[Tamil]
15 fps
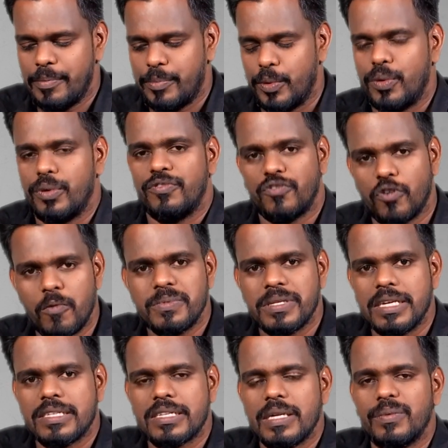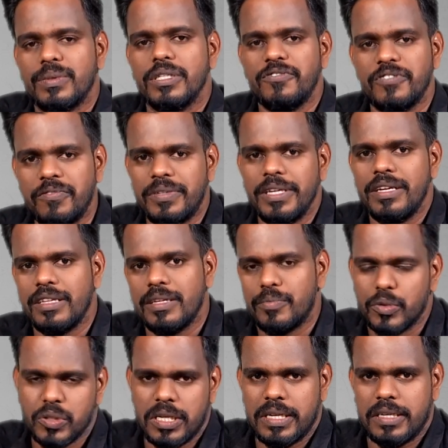இப்போது ஃபோர்ப்ஸ் லிஸ்ட்டில் வந்து ஃபிஃப்டீன்த்
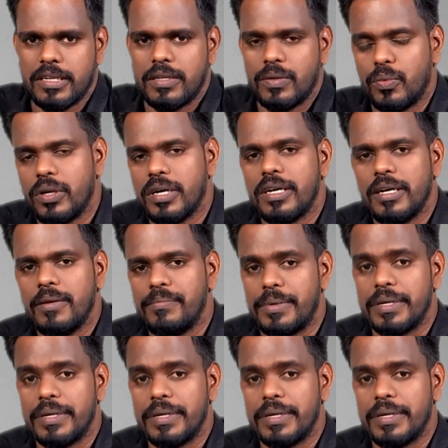பொசிஷனில் இருக்கார் உலக